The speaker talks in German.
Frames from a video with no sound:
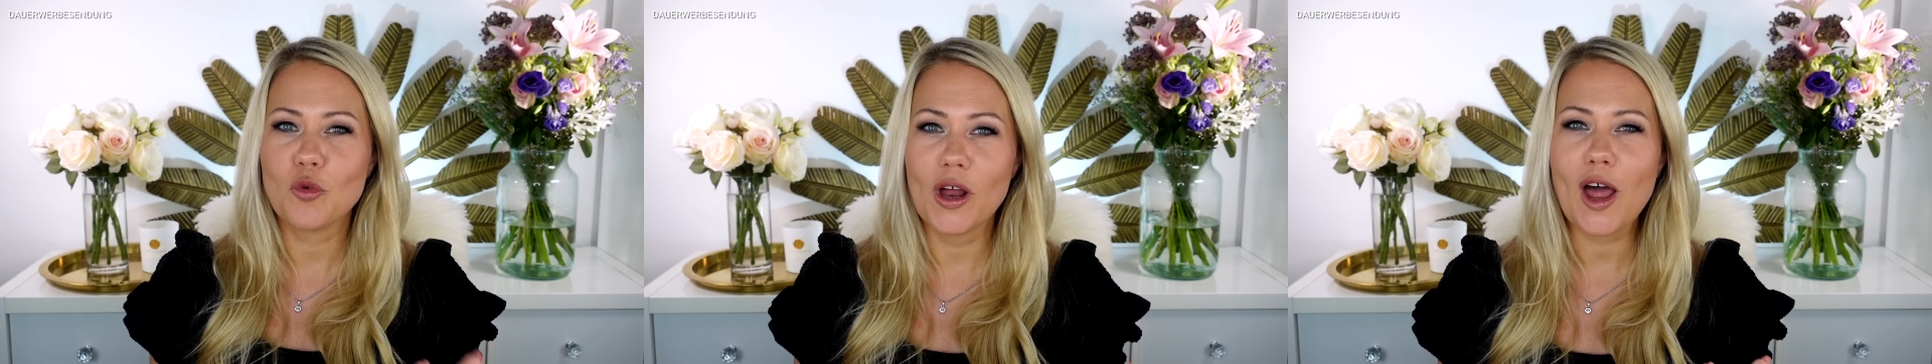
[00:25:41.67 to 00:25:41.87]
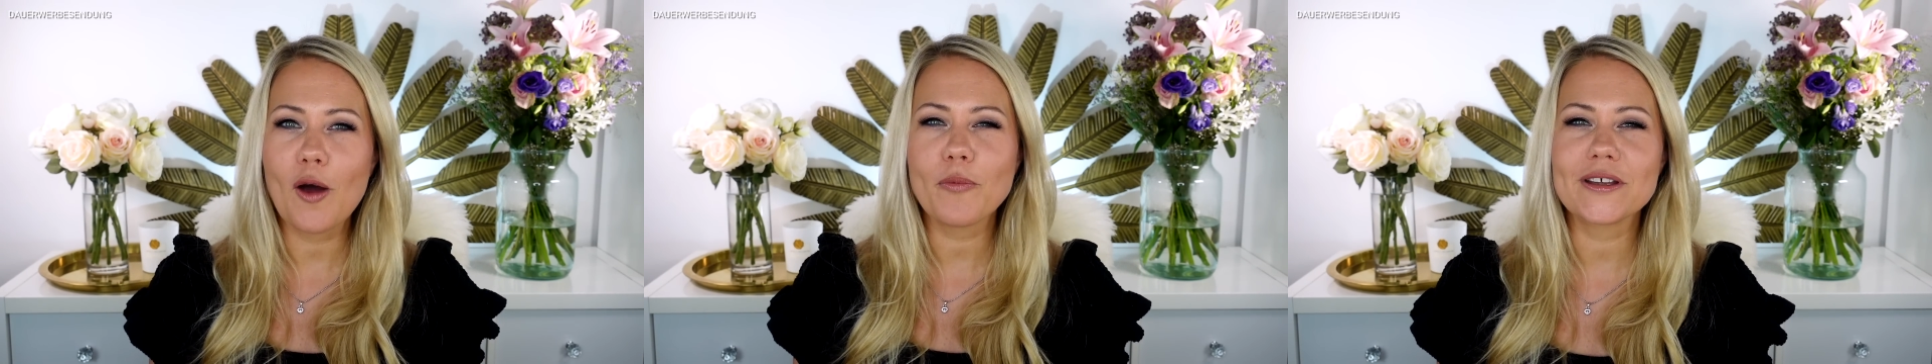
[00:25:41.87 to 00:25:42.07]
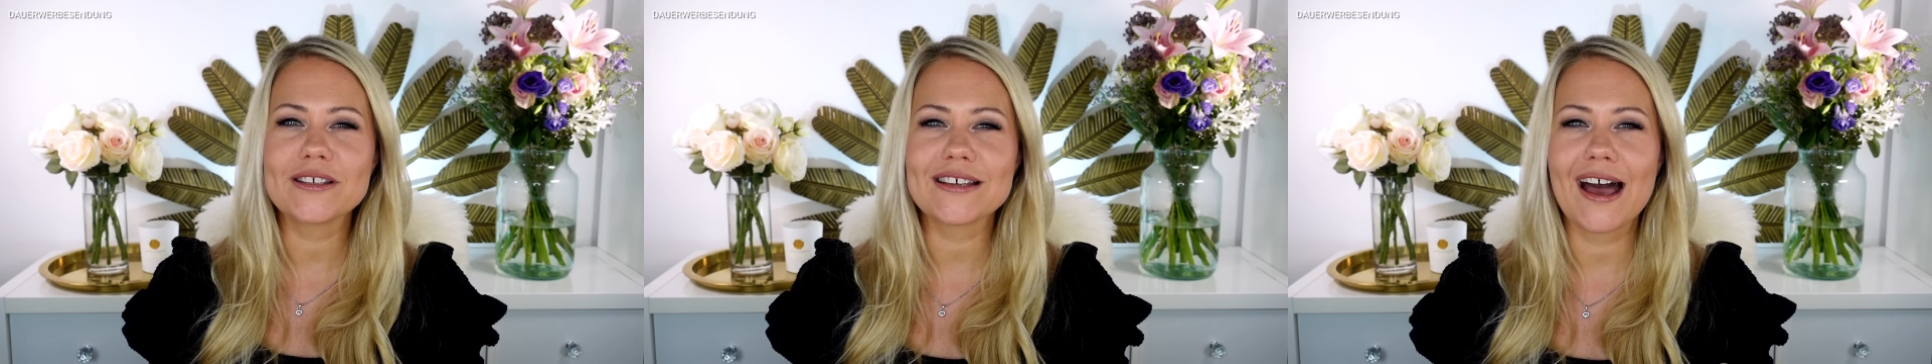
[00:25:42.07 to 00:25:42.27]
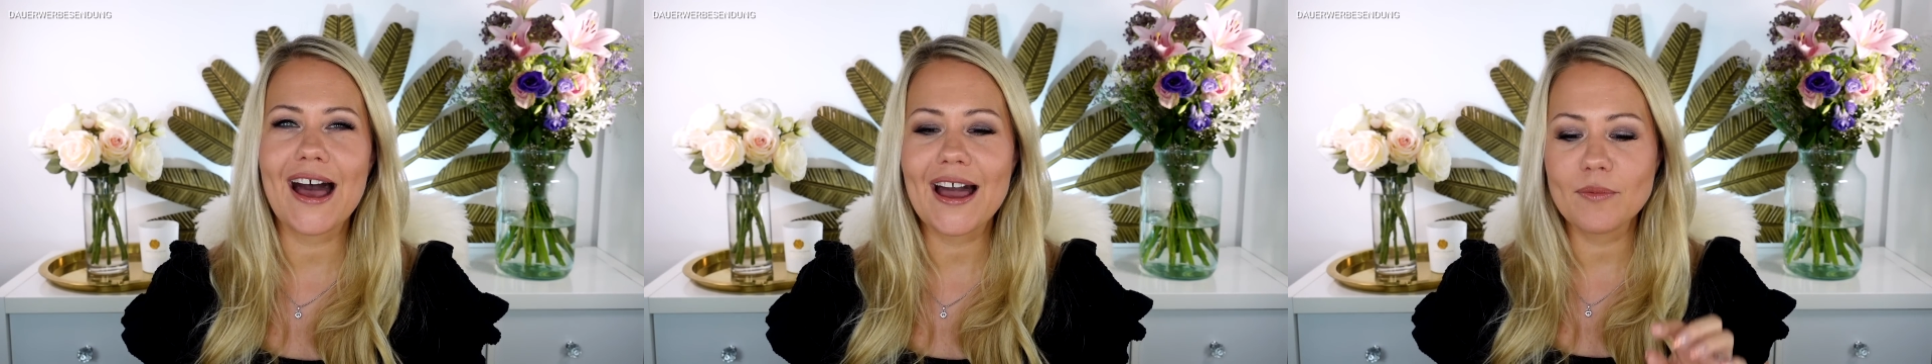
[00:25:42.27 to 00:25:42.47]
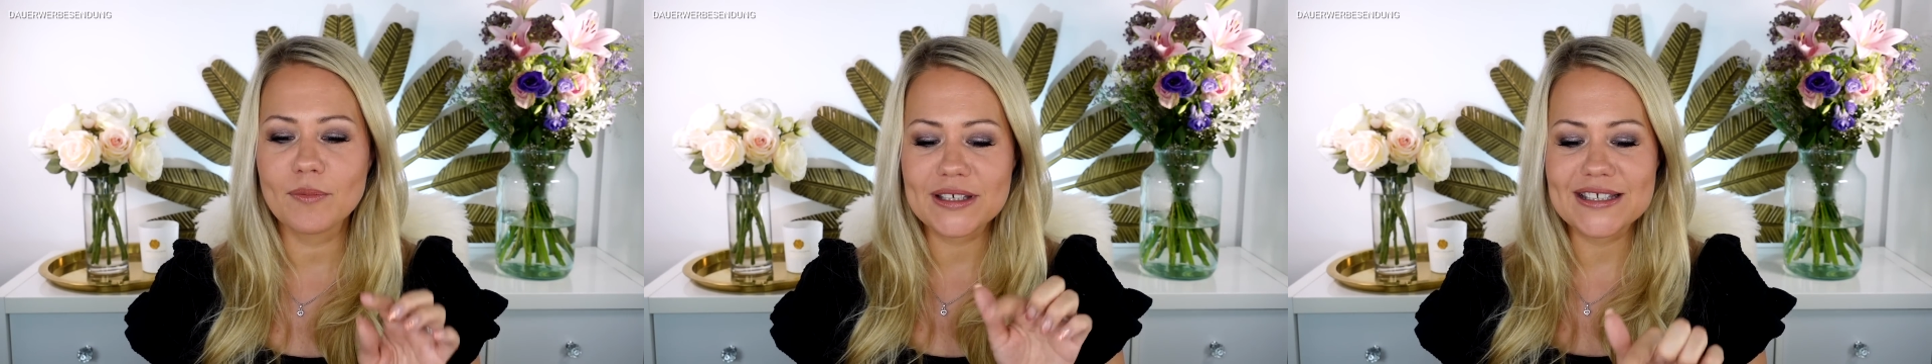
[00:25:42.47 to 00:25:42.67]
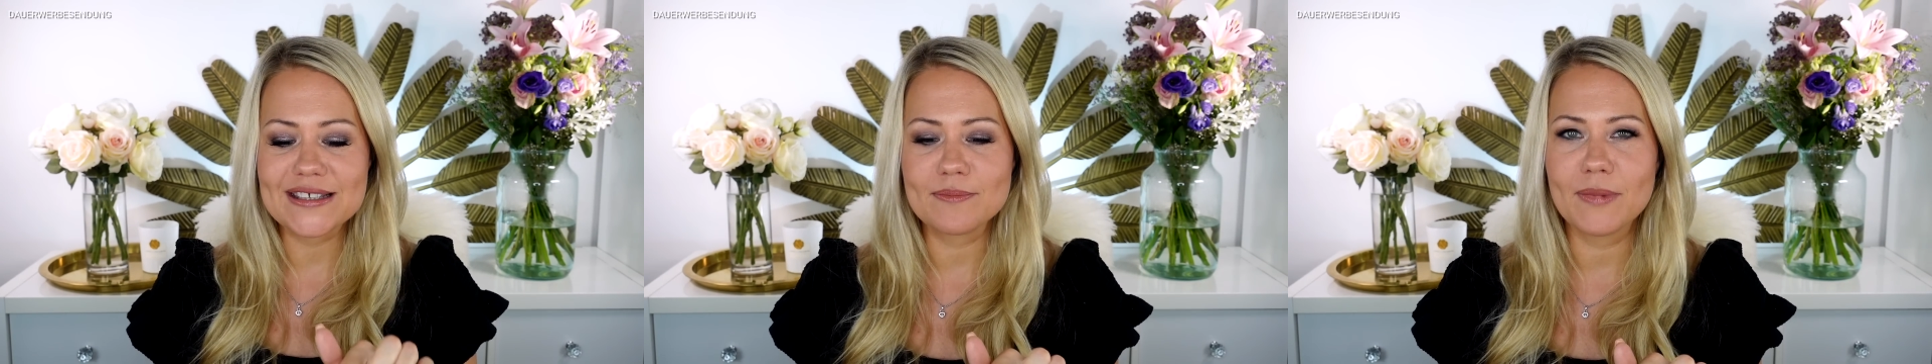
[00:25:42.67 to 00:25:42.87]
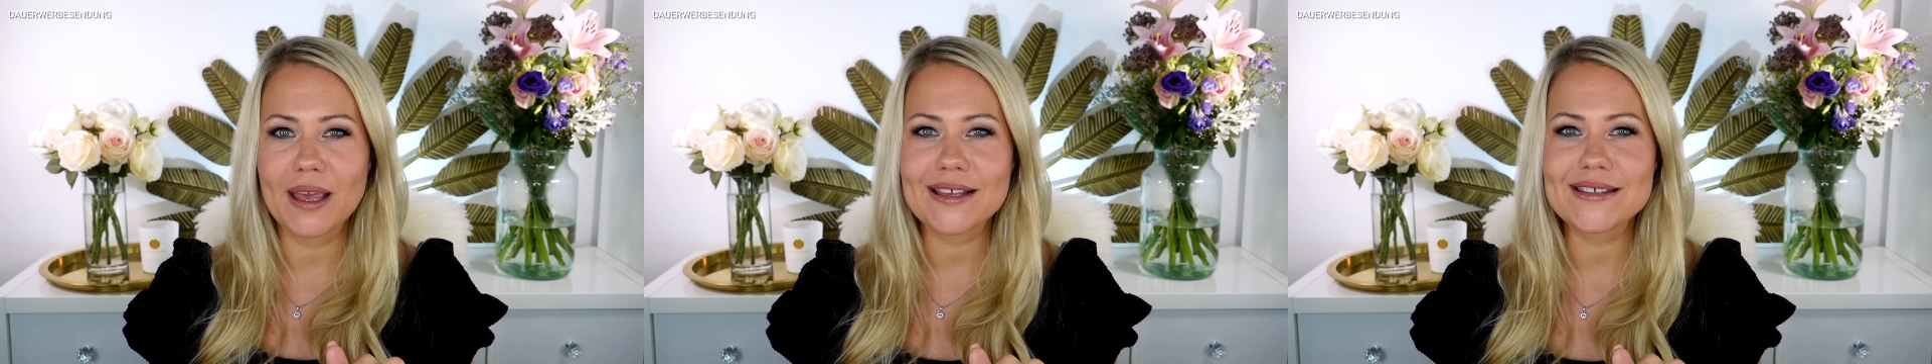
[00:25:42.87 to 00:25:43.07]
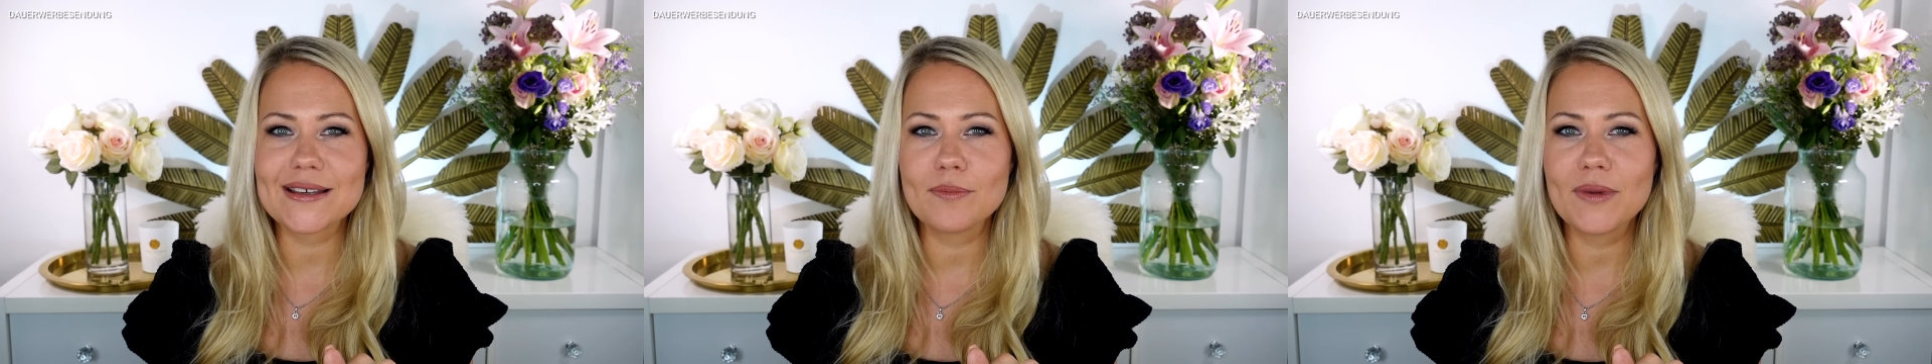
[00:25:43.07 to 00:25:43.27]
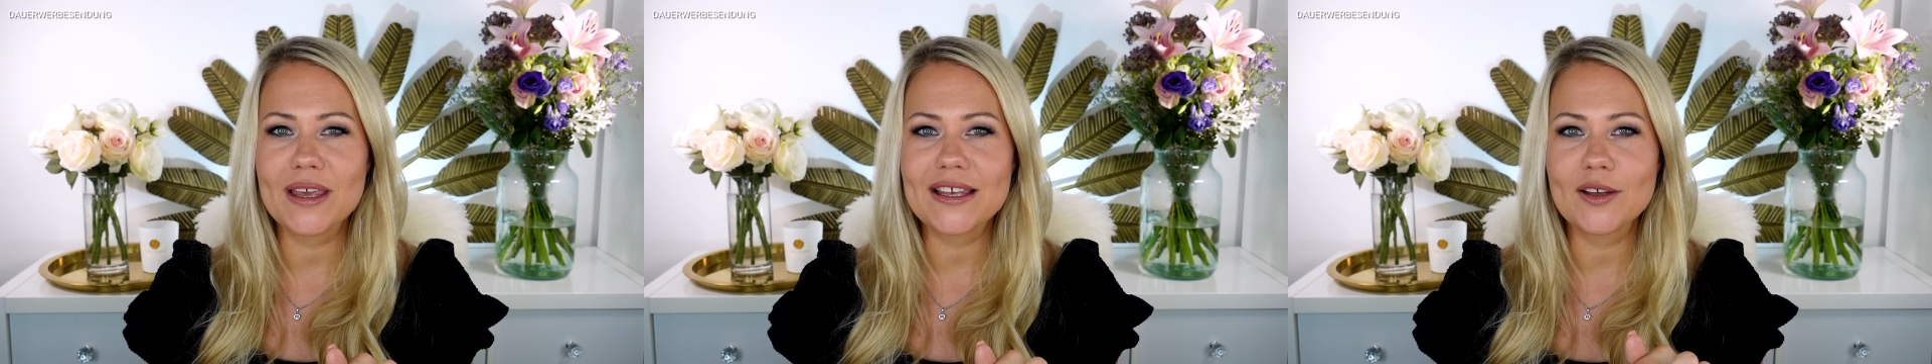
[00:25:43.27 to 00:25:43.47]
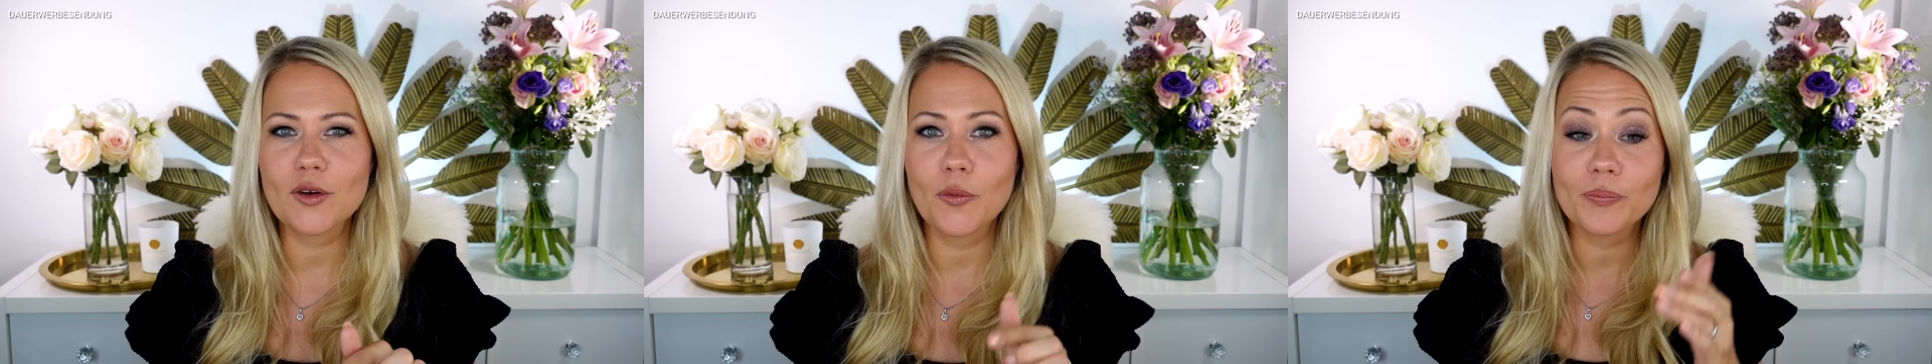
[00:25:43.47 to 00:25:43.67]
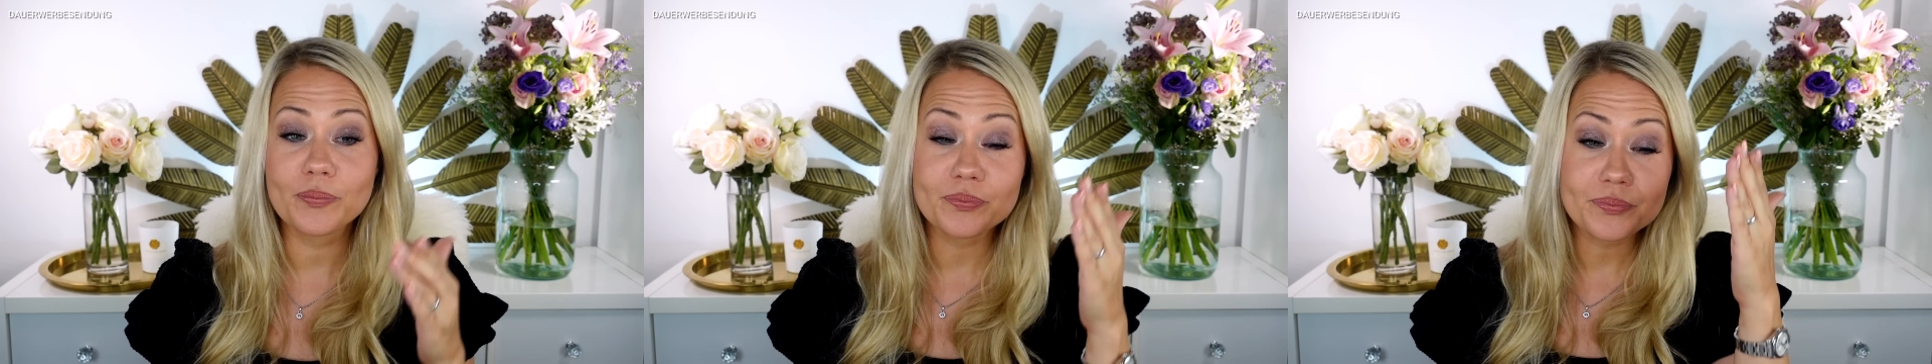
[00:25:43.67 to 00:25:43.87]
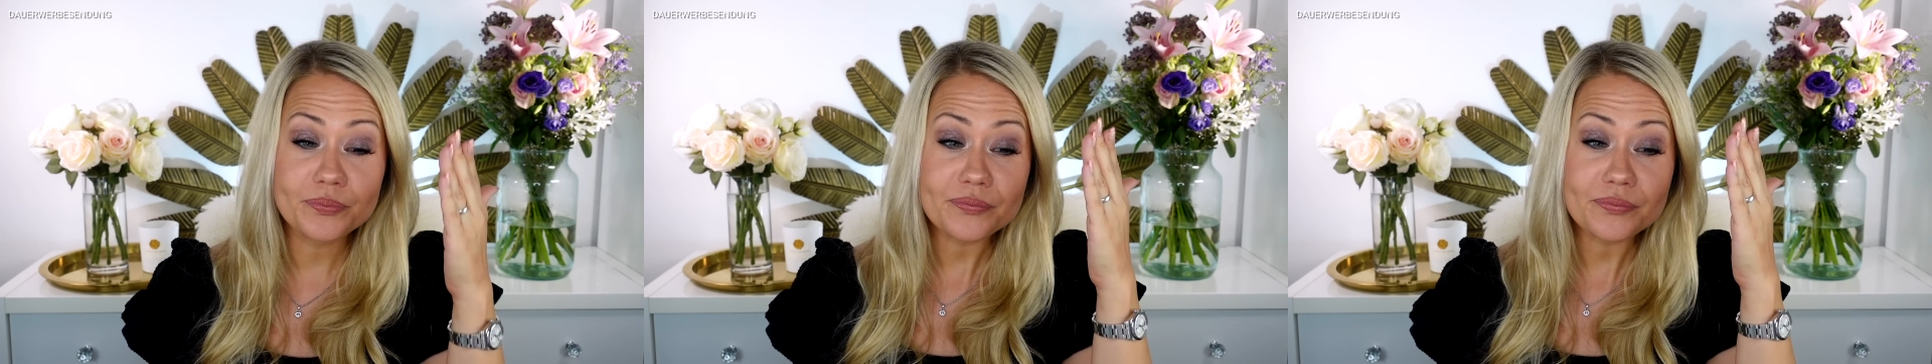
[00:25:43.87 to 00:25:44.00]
Urlaub getragen mit diesem Mixing-Medium